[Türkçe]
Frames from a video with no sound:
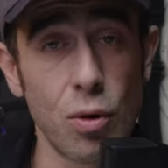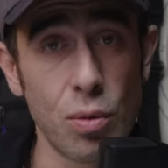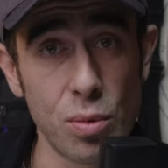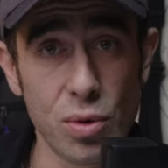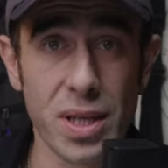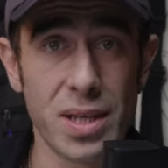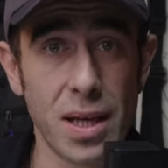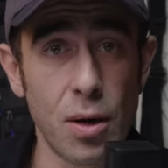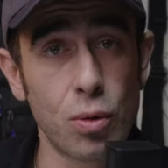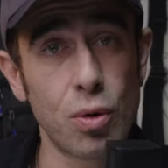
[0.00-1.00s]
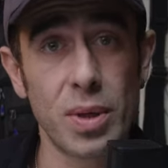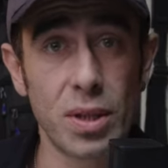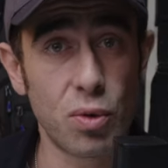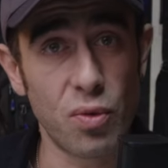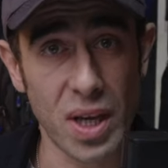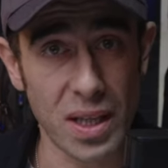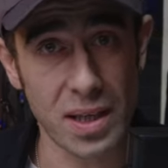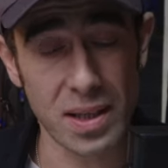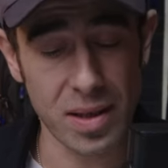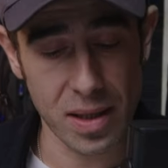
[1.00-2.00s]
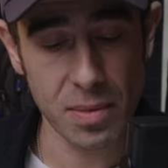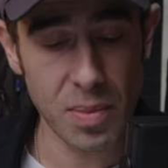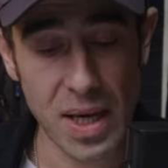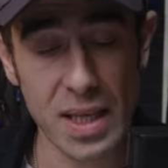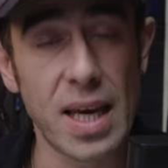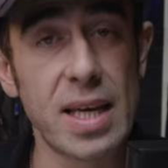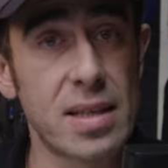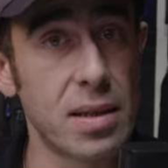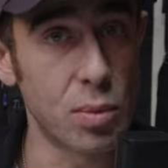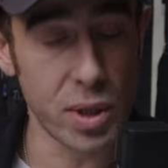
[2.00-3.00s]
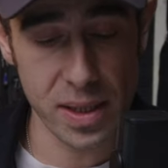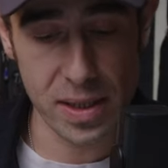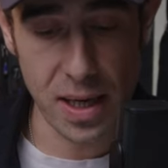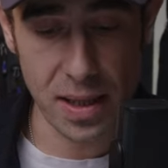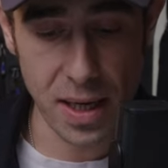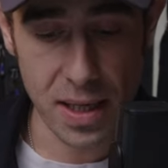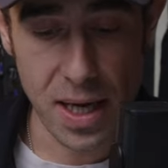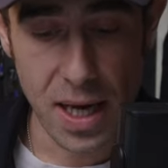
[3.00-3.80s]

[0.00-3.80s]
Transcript: omuzlarına otomatik tüfeklerini takıp gezdi bu insanlar.